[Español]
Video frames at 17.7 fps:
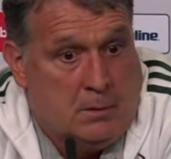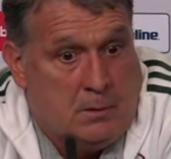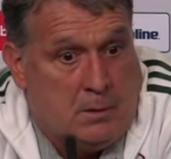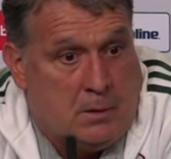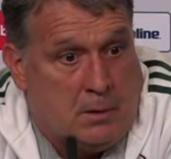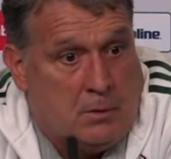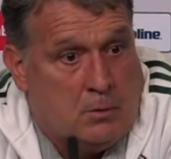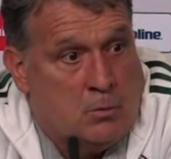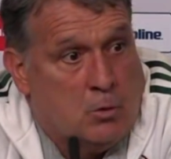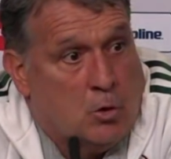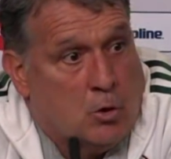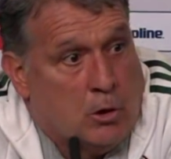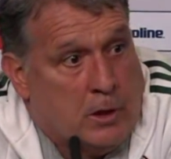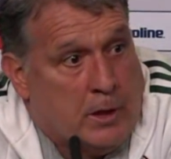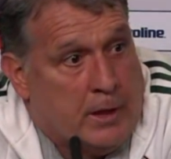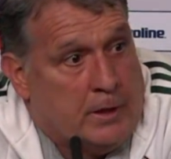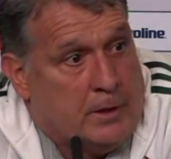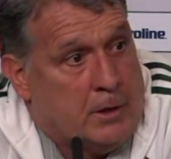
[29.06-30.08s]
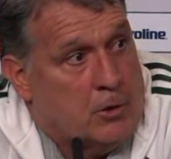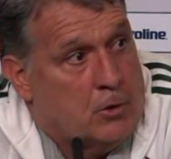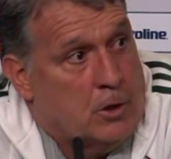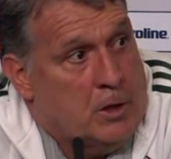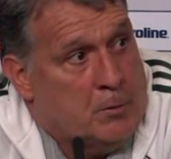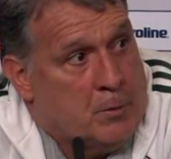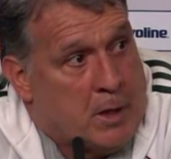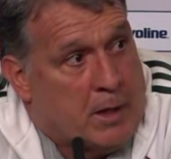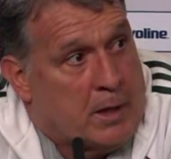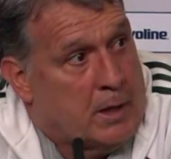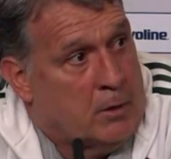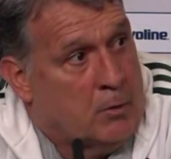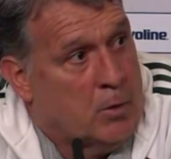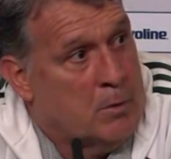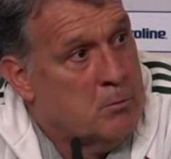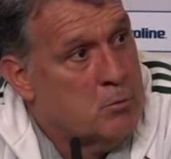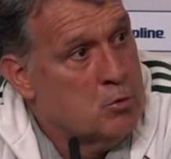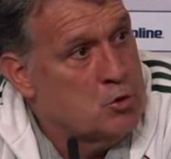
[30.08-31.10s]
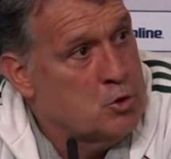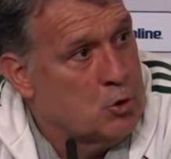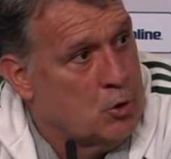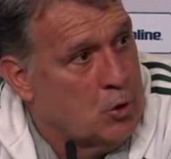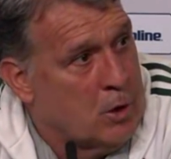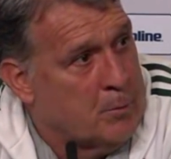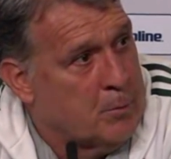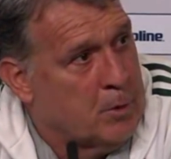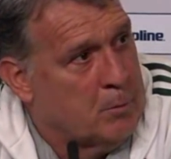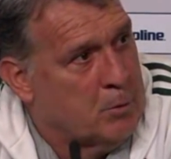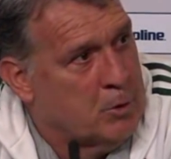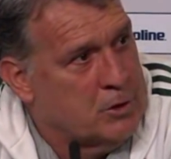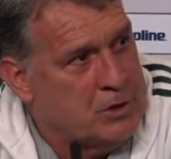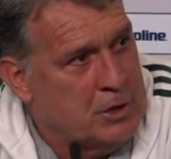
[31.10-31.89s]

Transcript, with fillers: y un gol de tiro libre, que no es mucho lo que podemos